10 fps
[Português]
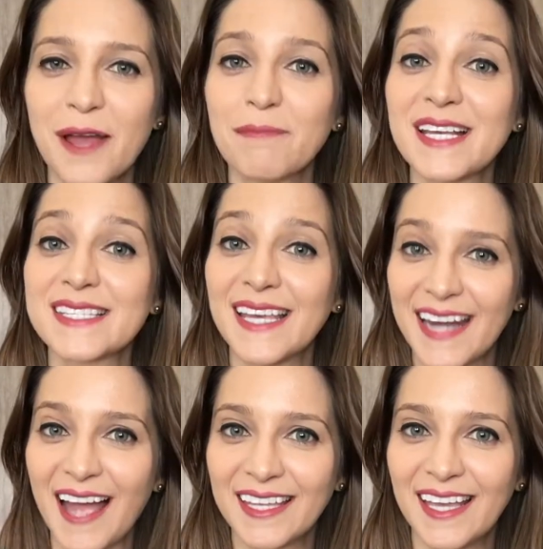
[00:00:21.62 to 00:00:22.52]
Mas
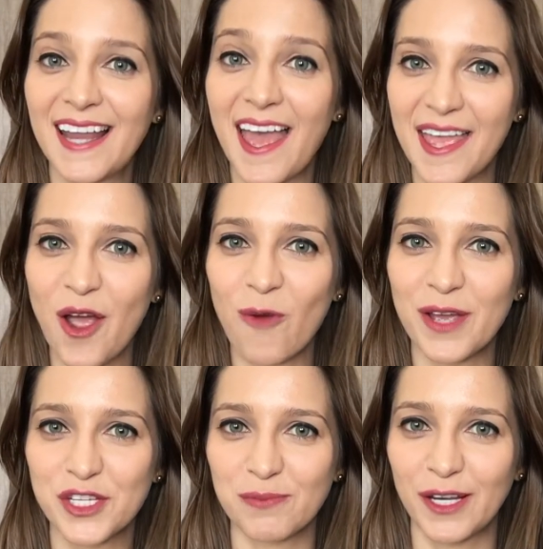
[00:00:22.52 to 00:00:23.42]
será que ele é
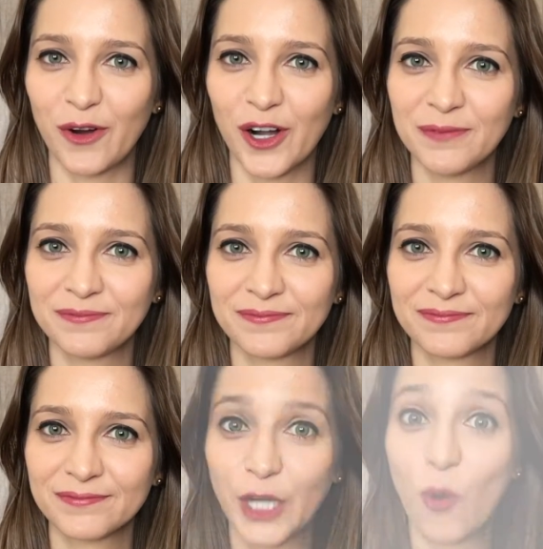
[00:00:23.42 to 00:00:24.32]
realmente melhor?
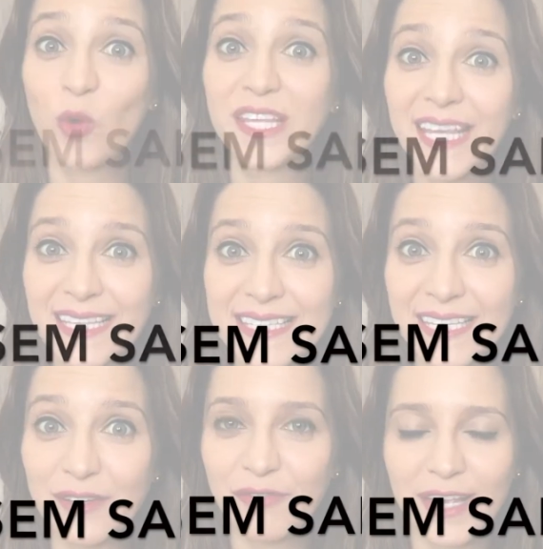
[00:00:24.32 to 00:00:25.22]
O que, que
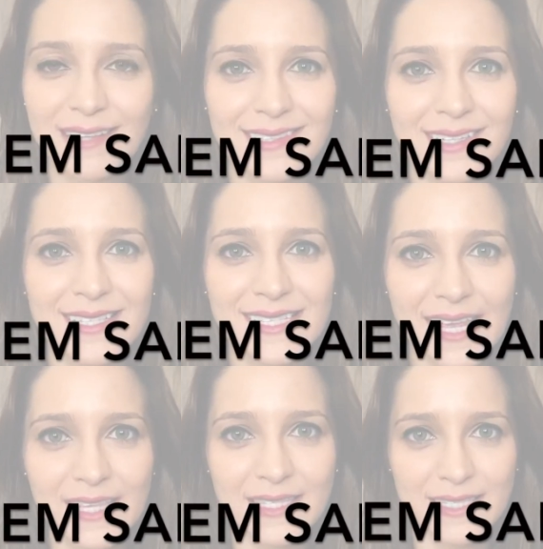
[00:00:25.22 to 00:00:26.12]
significa ser
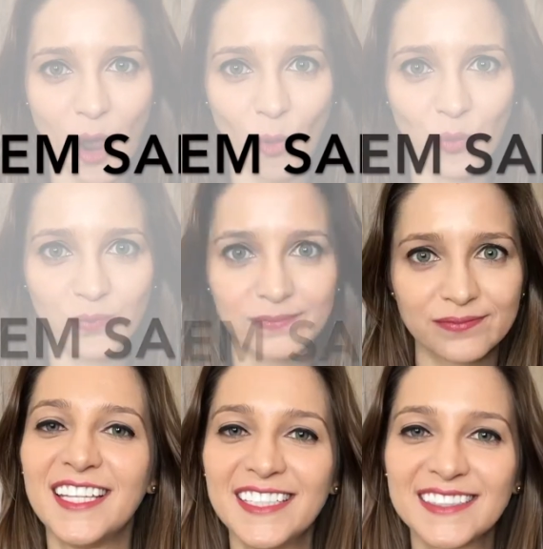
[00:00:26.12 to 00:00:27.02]
sem sal?
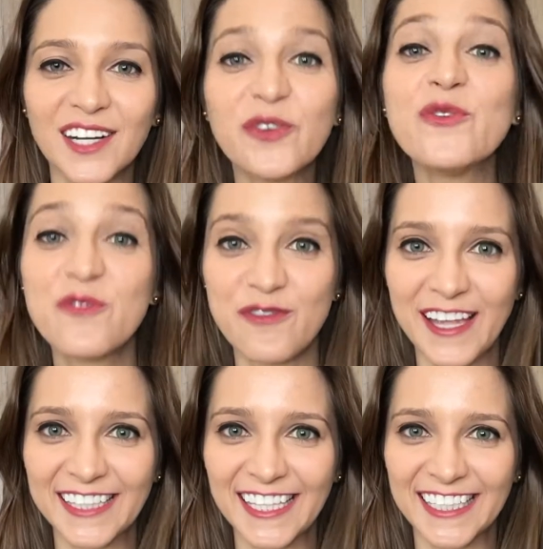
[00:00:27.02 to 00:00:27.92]
Então,
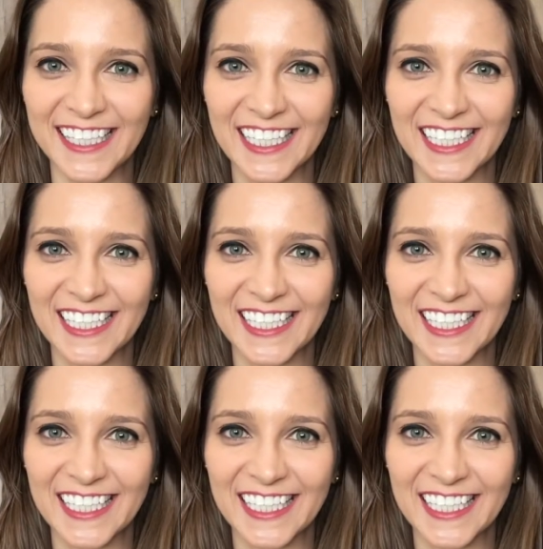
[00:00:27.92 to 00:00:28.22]
vem entender.